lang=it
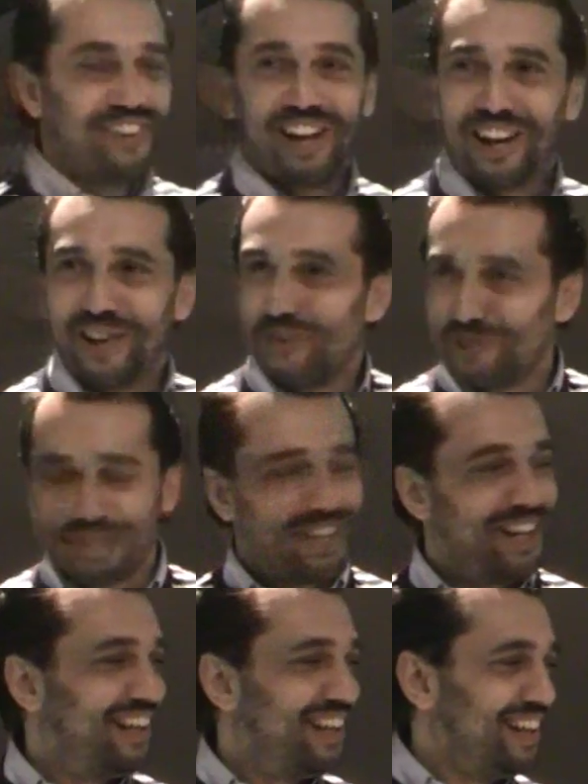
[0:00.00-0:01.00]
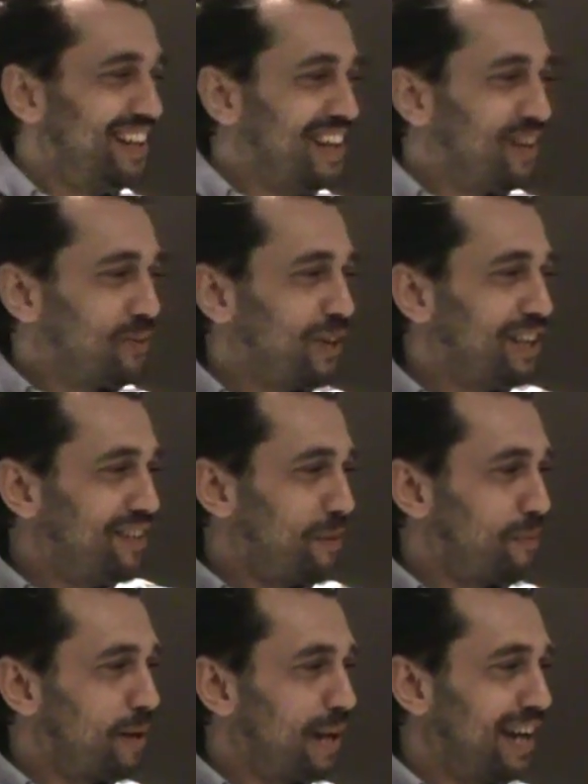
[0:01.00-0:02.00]
non è che non ci sta, quindi
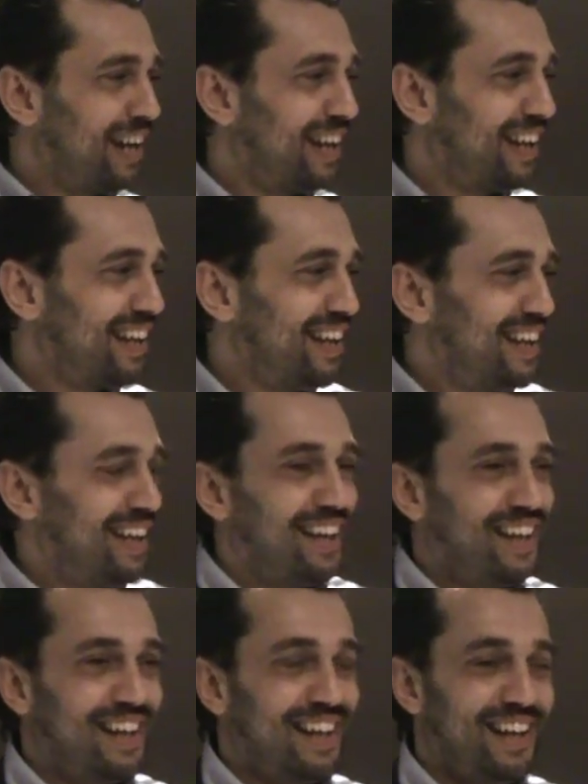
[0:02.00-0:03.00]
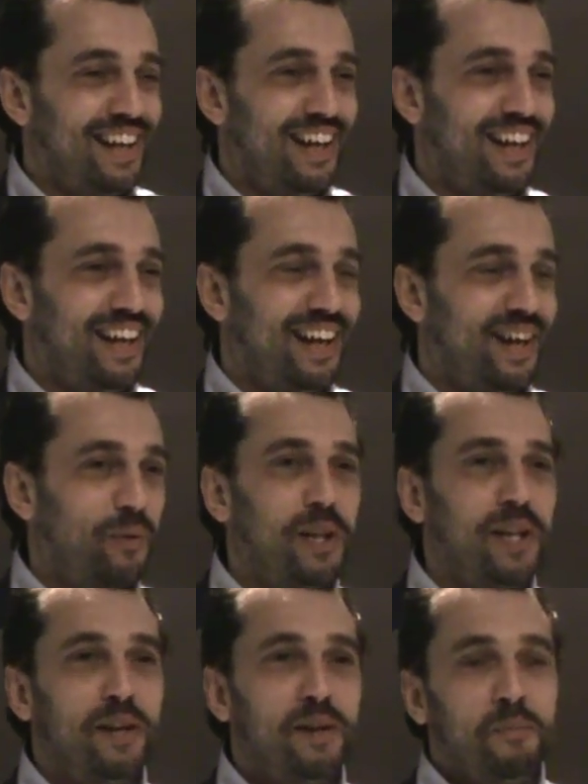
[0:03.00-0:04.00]
va bene. Eh,
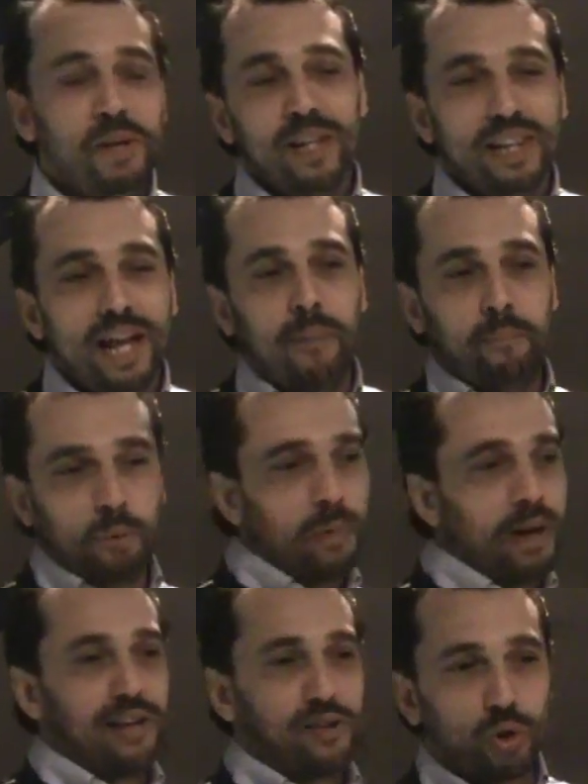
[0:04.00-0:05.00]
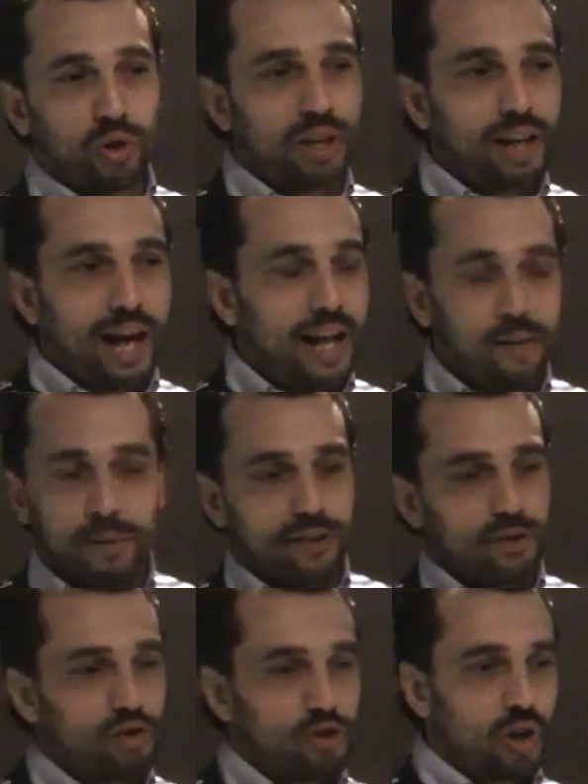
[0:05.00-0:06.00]
quindi là più me la so tirata, me la
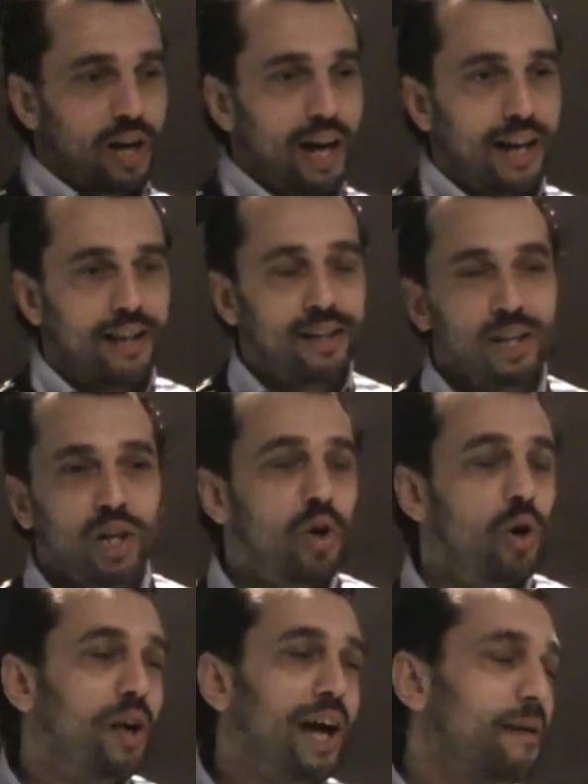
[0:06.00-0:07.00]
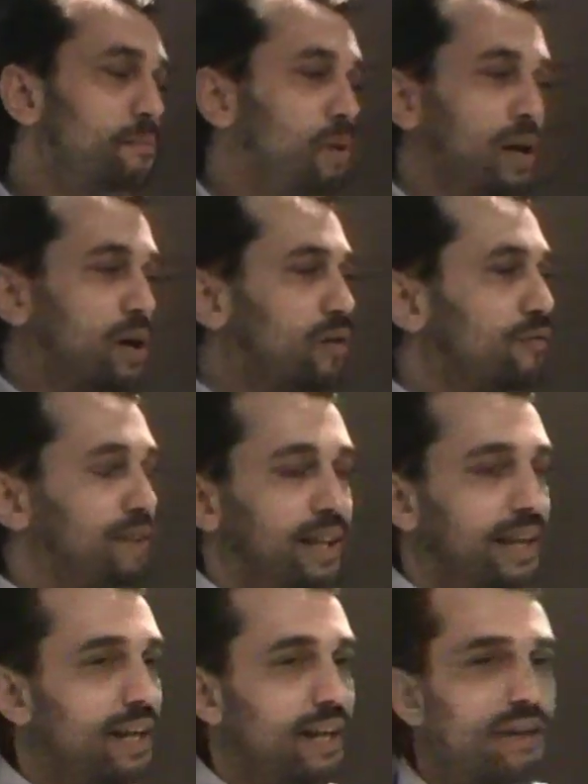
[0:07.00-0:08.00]
so giocata. Con Almo e con
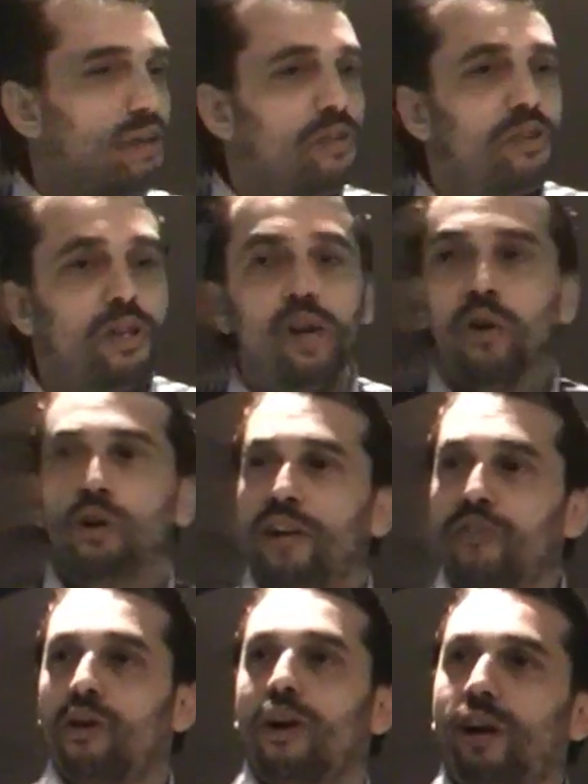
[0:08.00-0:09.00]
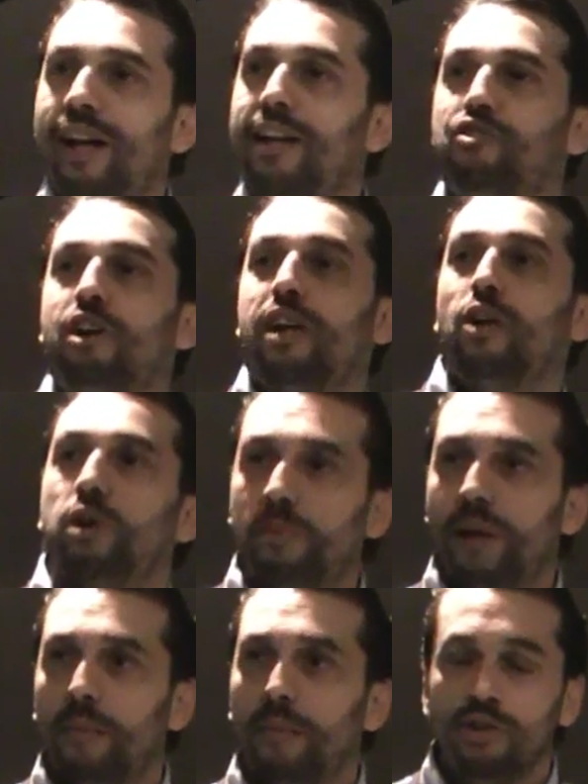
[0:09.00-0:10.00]
Federico, io non, io non riesco a careggiare con i
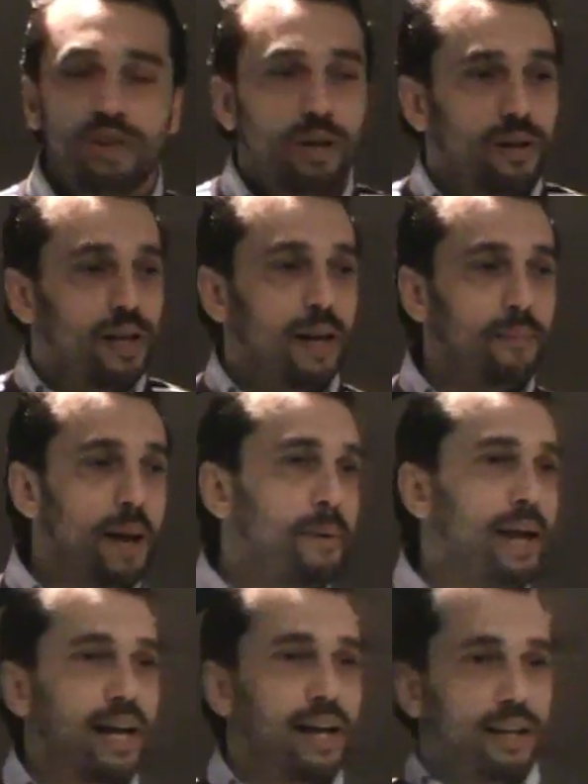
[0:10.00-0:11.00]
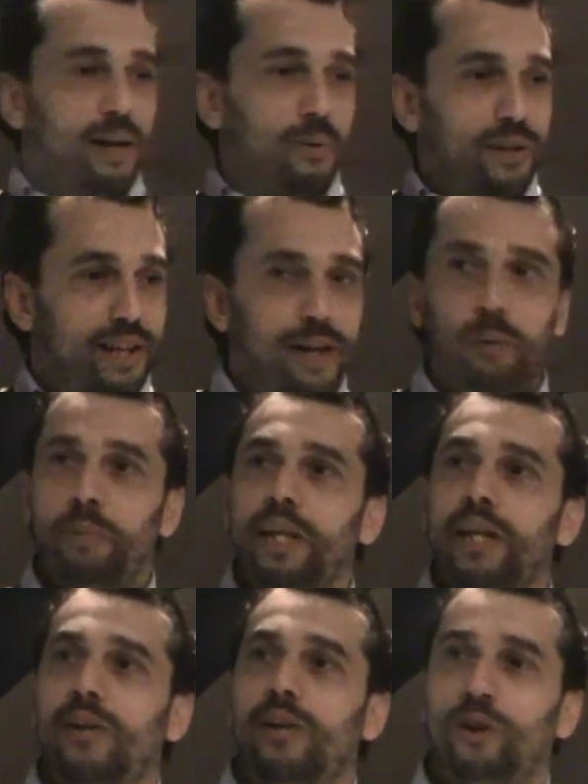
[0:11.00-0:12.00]
miei amici, è una mia pecca da quando ero
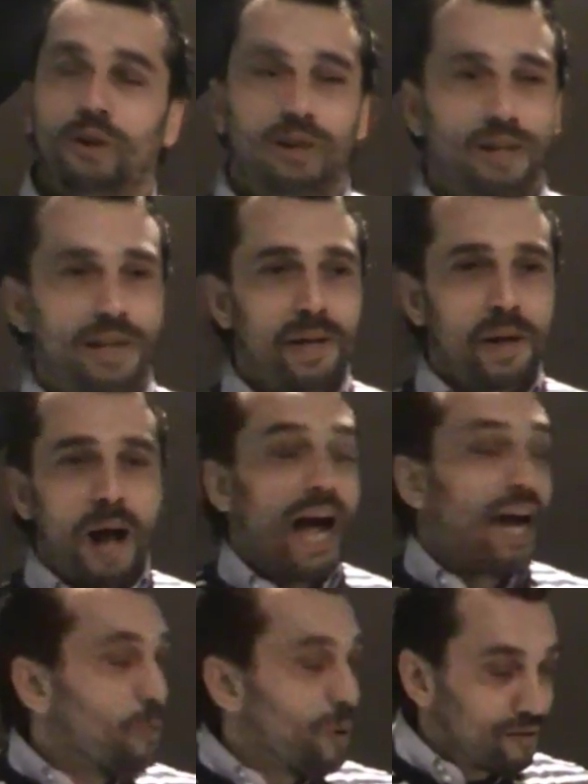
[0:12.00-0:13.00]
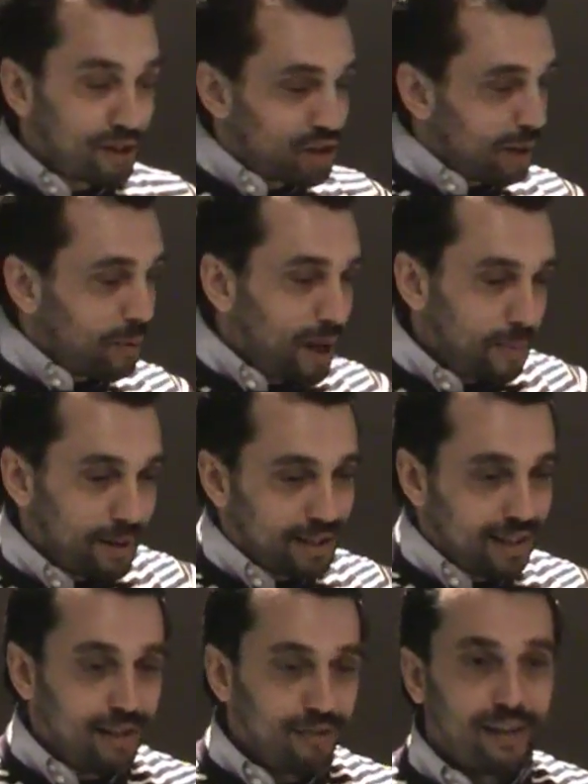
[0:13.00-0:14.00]
piccolo anche quando facciamo la
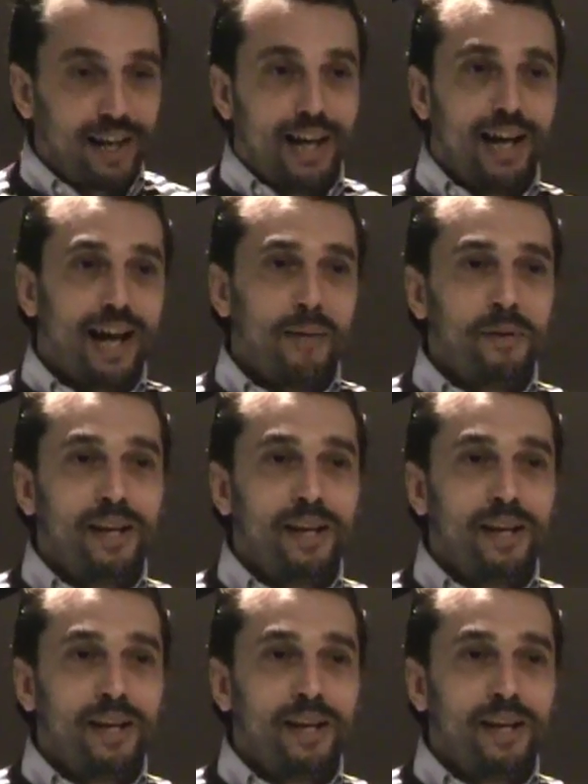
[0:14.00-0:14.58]
partita fra